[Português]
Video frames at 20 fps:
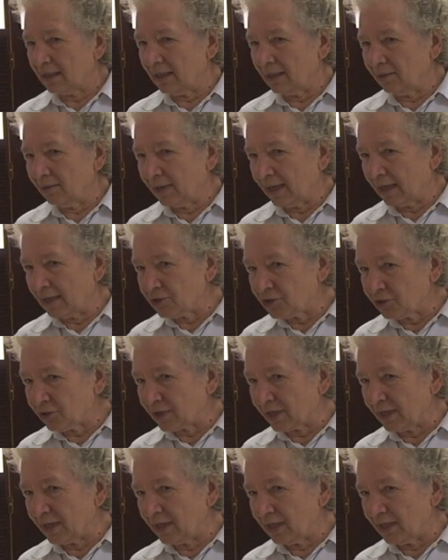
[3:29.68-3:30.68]
Eu
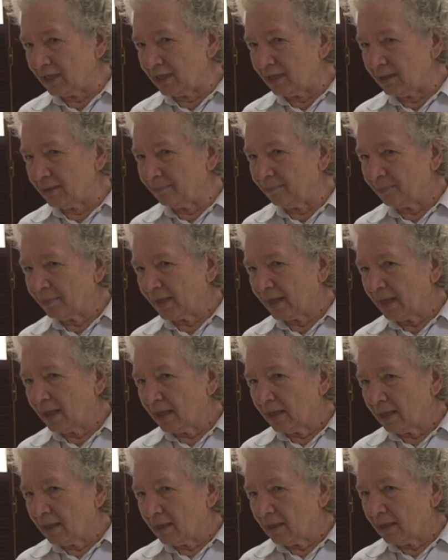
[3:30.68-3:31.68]
acho que
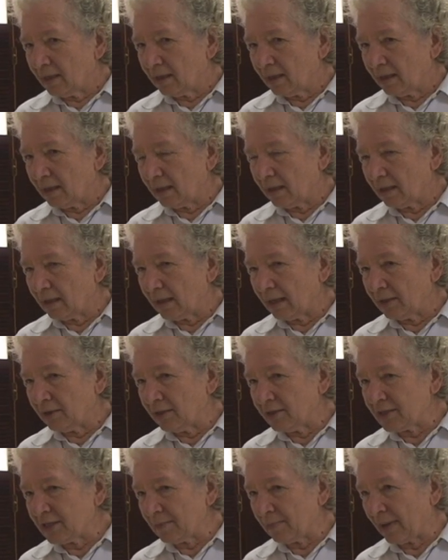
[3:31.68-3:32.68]
a
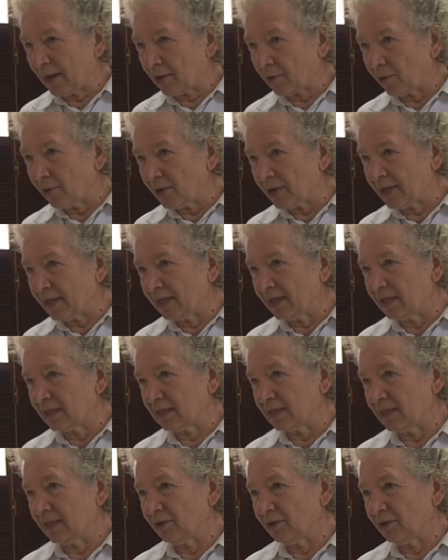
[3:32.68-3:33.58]
nossa paróquia